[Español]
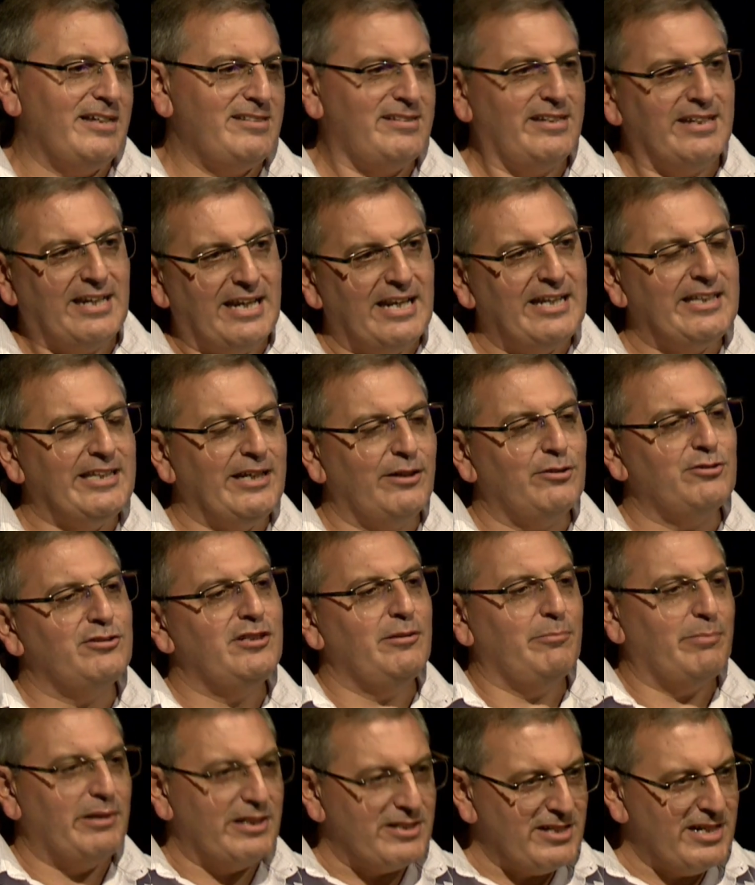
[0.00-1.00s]
hace que el Estado
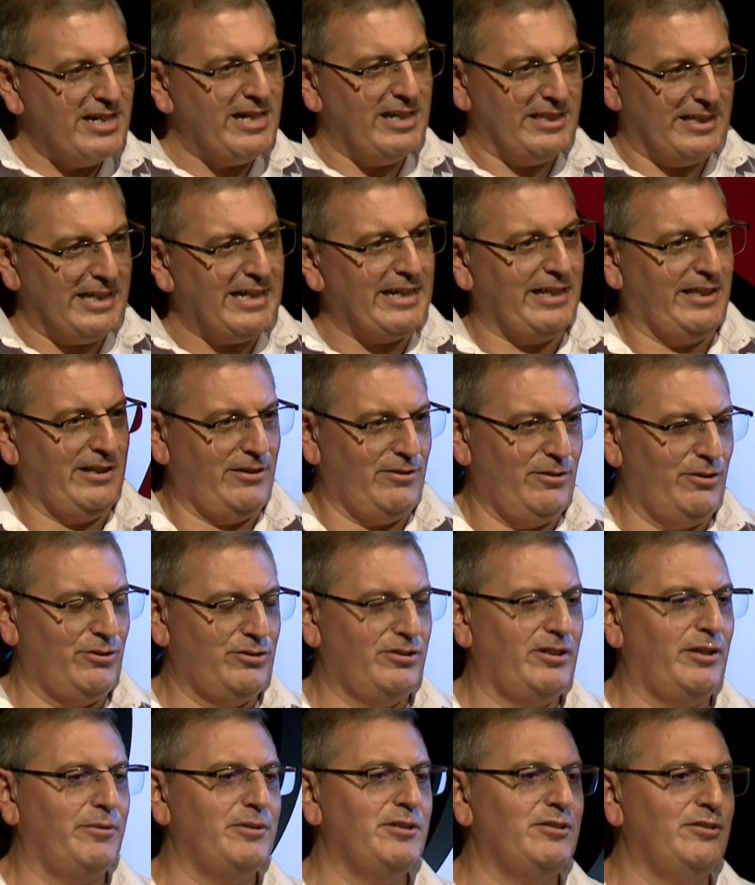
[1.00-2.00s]
siempre llegue tarde con los
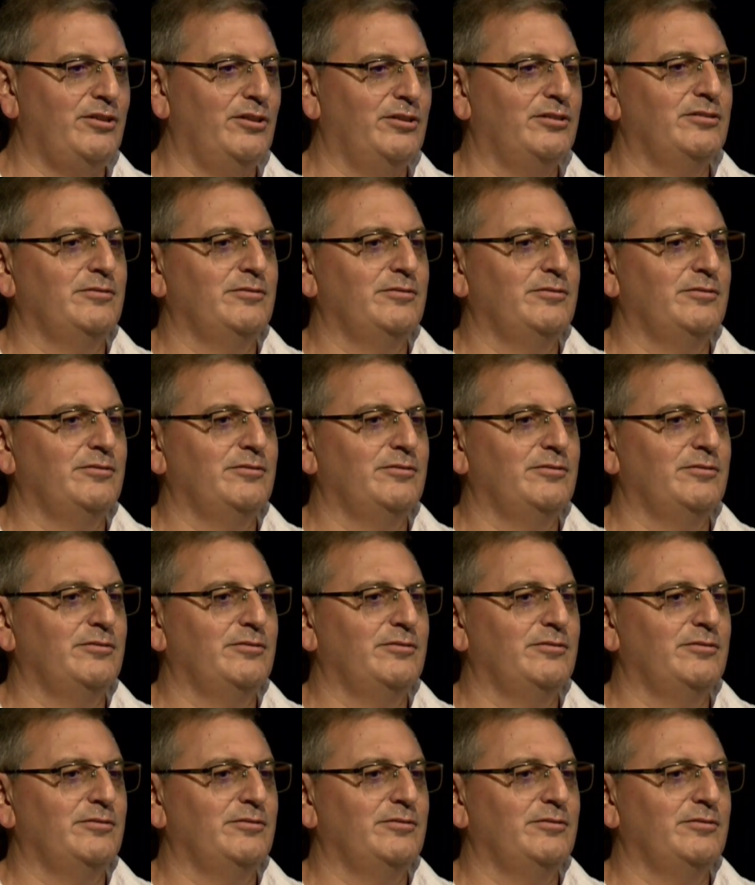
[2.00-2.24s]
servicios.